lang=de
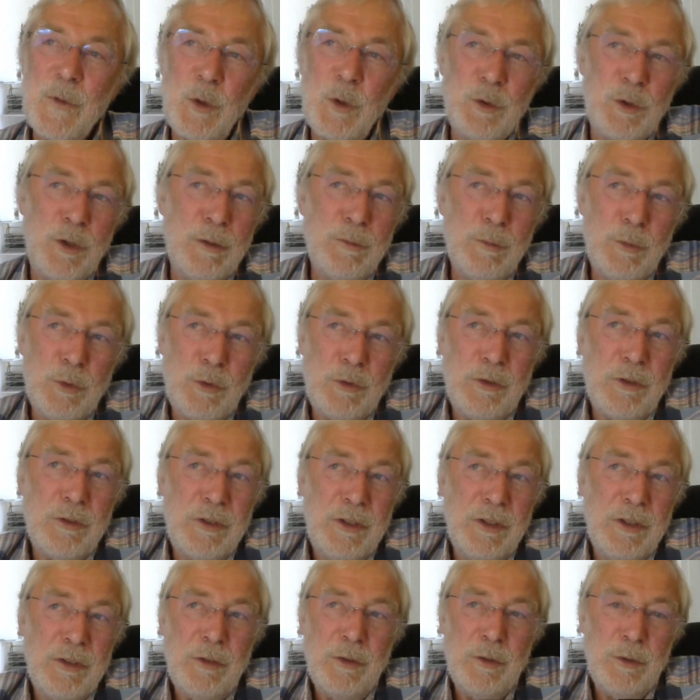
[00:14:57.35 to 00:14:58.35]
Und dann muss
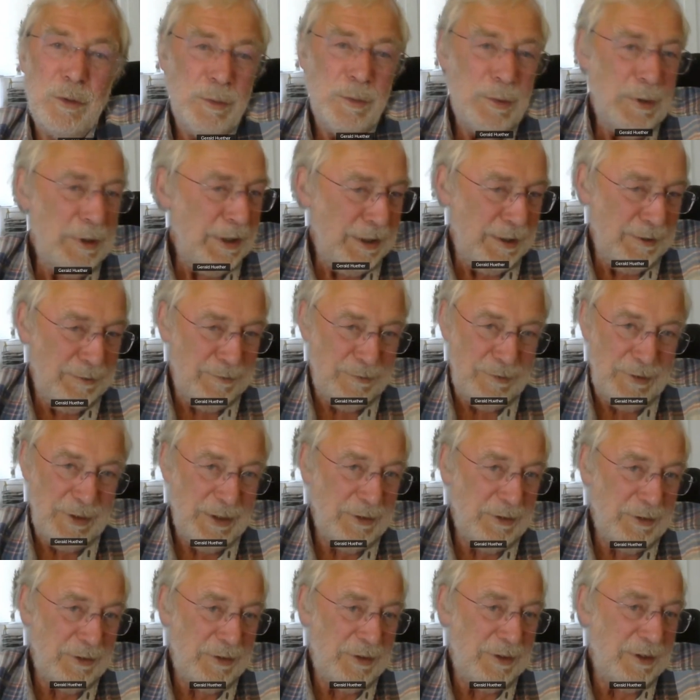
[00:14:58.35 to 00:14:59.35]
das Kind sich überlegen, wie
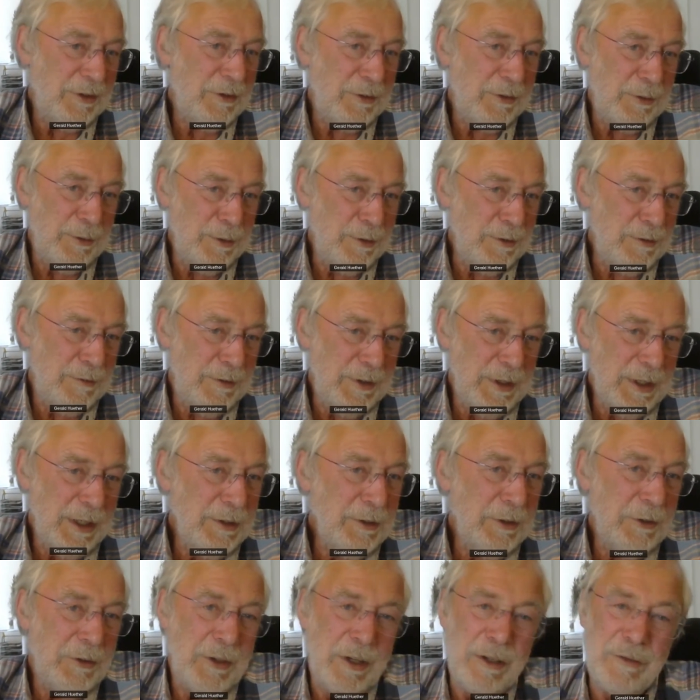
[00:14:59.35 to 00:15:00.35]
es das irgendwie
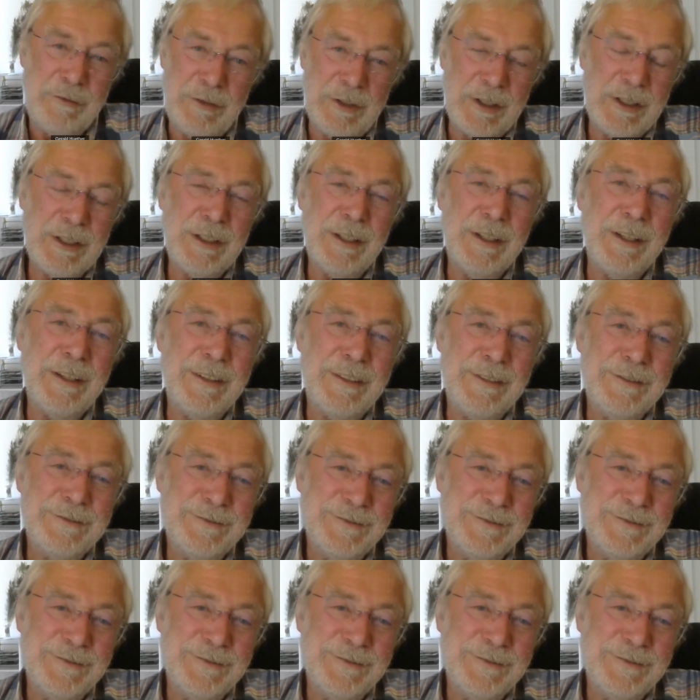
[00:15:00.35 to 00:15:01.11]
anders anfangen kann.